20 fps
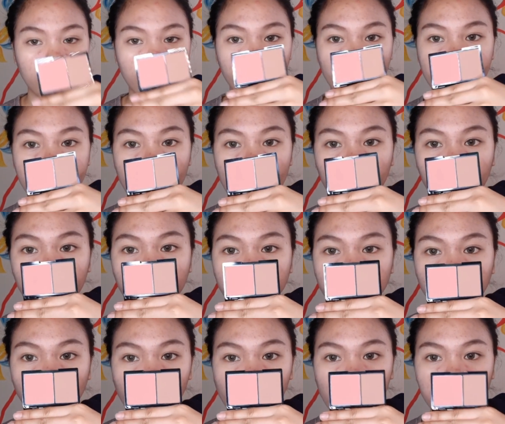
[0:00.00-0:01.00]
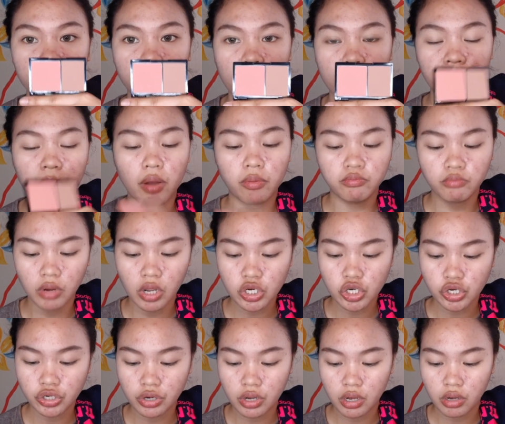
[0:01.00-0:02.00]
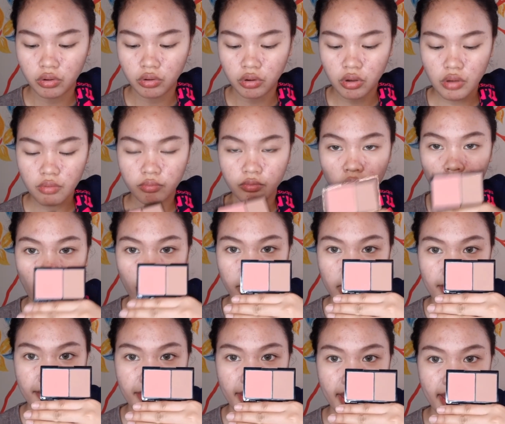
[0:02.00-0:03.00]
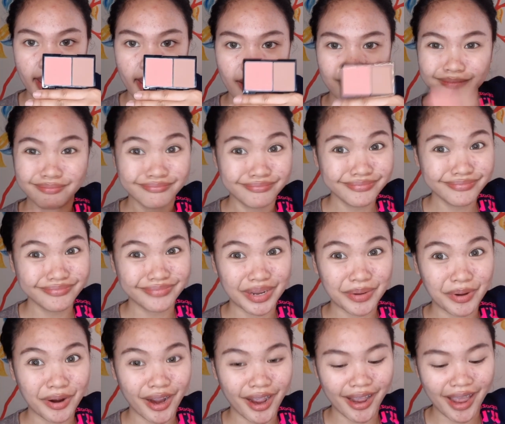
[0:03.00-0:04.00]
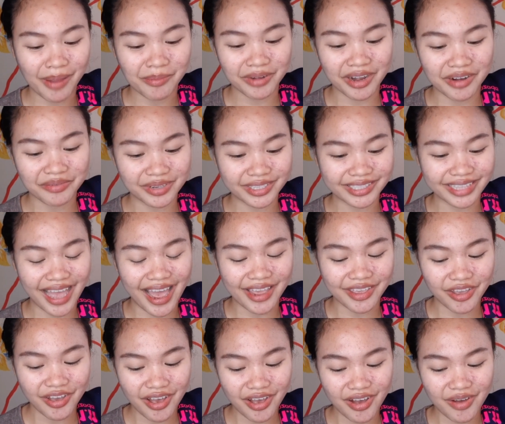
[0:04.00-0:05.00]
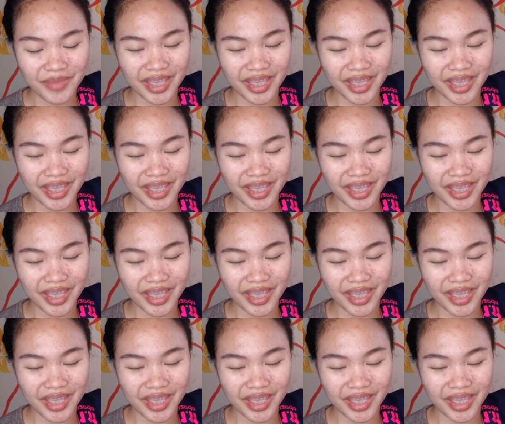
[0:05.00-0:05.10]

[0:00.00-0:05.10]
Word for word: May pang contour at may pang blush na. Oh, bong gabi. Hmm, may magagawa pa naman tayo.